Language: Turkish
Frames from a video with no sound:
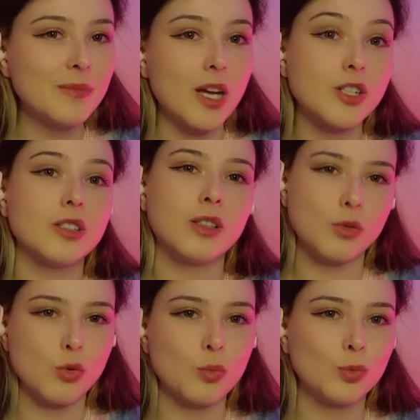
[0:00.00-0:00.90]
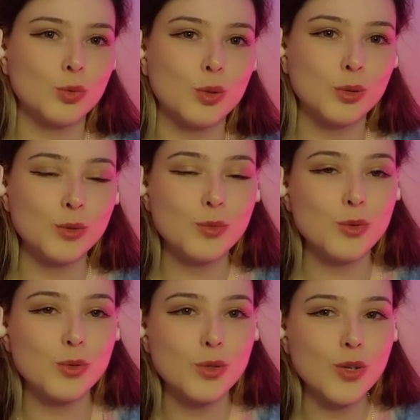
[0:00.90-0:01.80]
Gerçekten çok mutlu olurum.
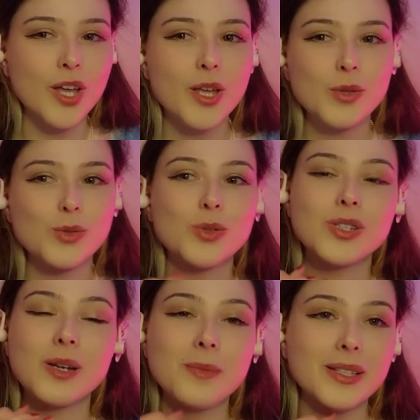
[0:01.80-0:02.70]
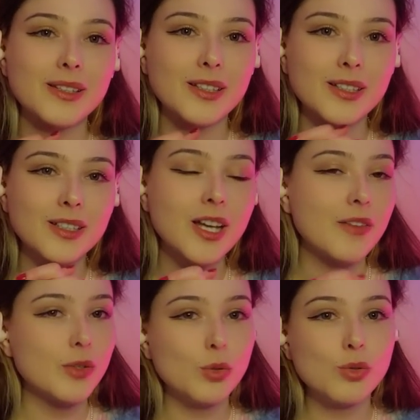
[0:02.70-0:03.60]
Çünkü sosyal medyayı
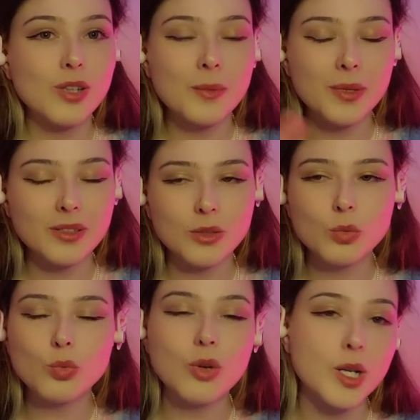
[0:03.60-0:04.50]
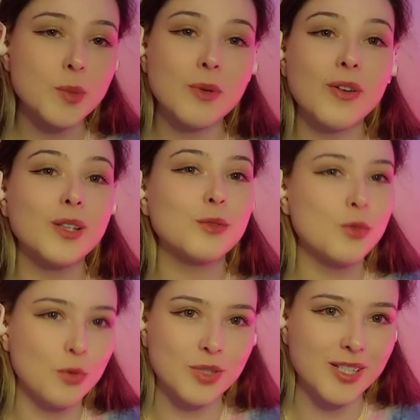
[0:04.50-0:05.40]
ve sosyal medyada uğraşmayı falan
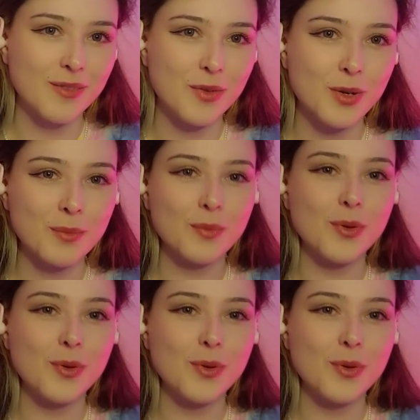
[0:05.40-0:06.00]
çok seviyorum.